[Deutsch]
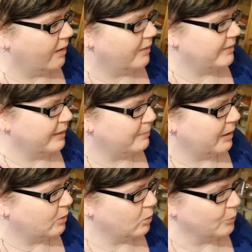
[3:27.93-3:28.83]
Und dann
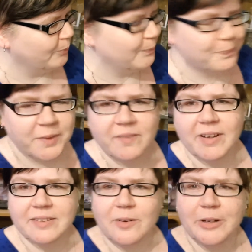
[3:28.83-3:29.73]
mal gucken,
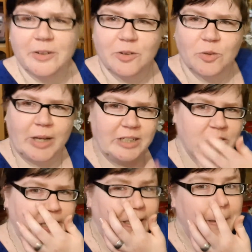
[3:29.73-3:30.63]
was heute noch so
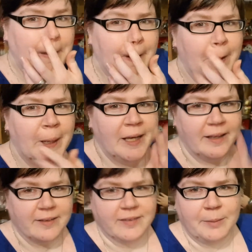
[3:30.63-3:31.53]
ansteht.
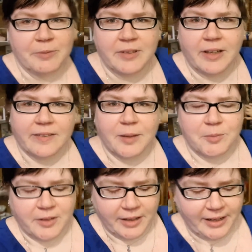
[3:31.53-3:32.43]
Es ist Samstag.
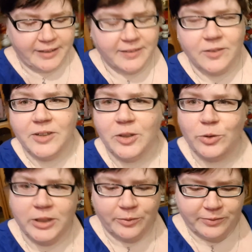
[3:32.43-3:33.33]
Samstag heißt, dass wir
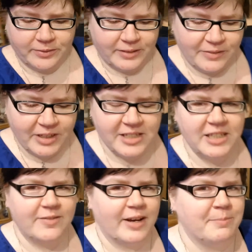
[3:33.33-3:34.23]
natürlich auch
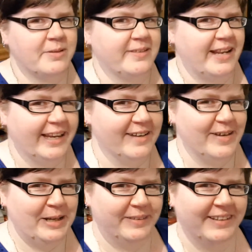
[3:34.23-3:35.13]
definitiv ein bisschen länger
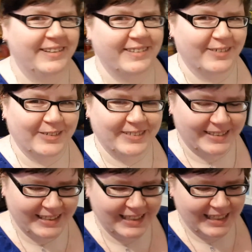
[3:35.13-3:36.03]
wach sind.
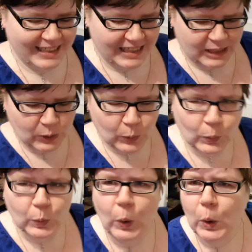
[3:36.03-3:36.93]
Und
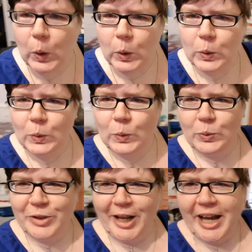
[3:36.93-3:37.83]
ja,
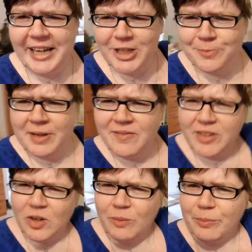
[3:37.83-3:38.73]
vielleicht spielen wir
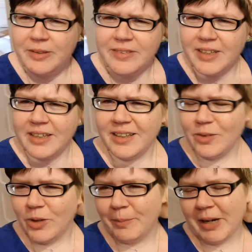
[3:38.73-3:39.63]
noch ein bisschen
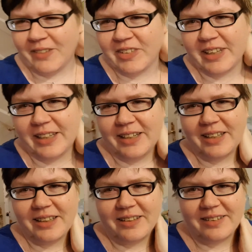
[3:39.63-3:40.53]
oder machen was
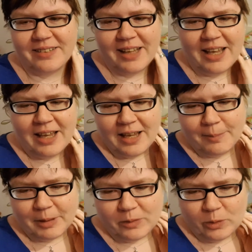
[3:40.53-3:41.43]
anderes.
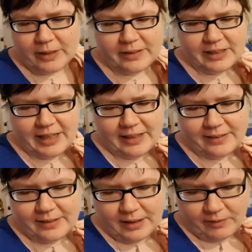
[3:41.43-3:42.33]
Mein Sohn hat sich
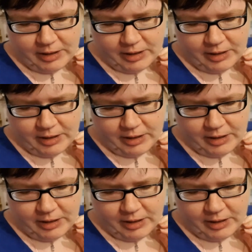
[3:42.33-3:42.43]
gestern...